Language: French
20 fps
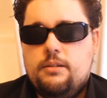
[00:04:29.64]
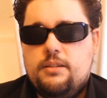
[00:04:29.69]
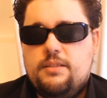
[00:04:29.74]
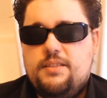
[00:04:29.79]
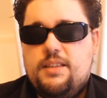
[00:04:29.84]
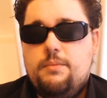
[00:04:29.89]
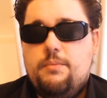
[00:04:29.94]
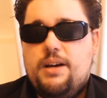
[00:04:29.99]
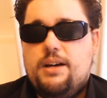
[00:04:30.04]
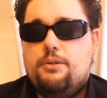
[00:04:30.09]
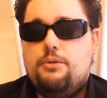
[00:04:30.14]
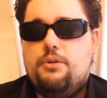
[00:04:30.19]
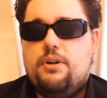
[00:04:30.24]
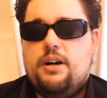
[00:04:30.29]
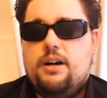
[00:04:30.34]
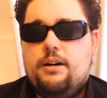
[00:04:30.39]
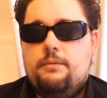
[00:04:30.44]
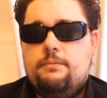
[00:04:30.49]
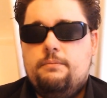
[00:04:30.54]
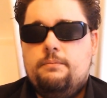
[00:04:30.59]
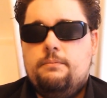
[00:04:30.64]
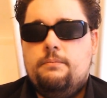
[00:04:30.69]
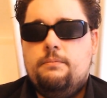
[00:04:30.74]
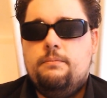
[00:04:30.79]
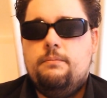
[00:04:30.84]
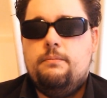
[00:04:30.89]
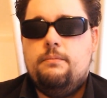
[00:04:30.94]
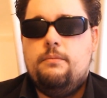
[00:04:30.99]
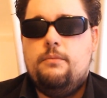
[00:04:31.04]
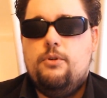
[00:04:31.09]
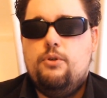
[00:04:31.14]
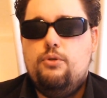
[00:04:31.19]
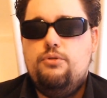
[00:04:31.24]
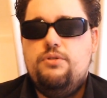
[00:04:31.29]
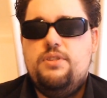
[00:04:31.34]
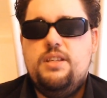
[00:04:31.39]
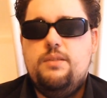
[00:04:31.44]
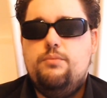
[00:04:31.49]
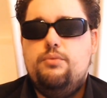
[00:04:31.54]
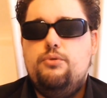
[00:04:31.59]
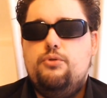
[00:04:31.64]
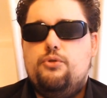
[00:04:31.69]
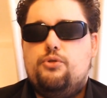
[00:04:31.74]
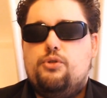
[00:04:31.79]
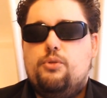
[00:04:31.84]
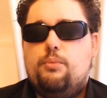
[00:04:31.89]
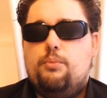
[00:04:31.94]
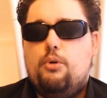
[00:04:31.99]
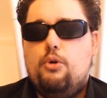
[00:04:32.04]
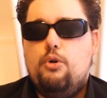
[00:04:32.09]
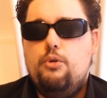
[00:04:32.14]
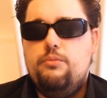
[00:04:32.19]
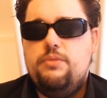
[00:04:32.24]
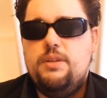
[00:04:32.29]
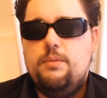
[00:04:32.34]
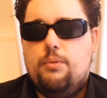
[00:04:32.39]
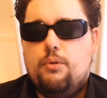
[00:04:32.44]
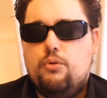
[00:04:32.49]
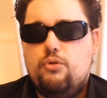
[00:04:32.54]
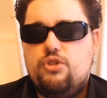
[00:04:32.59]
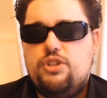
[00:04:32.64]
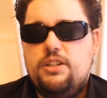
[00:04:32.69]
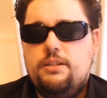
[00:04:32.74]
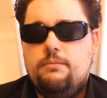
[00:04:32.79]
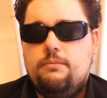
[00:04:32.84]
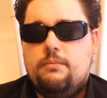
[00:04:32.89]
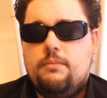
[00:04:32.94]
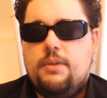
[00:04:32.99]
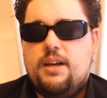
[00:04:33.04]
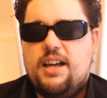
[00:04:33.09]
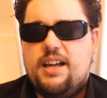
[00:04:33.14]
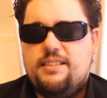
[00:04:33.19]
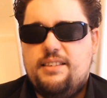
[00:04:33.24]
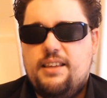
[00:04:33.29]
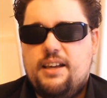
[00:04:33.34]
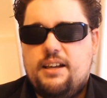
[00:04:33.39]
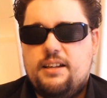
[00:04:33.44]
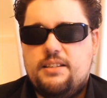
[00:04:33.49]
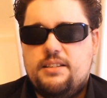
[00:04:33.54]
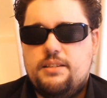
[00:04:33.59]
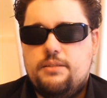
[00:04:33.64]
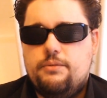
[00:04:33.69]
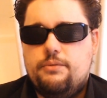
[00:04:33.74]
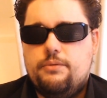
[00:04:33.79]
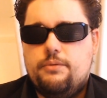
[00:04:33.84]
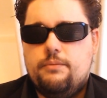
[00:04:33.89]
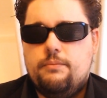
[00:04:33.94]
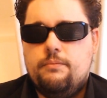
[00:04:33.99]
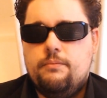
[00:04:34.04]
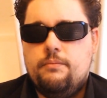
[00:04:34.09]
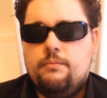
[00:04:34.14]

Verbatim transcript: démarrera le début de ce premier projet interactif.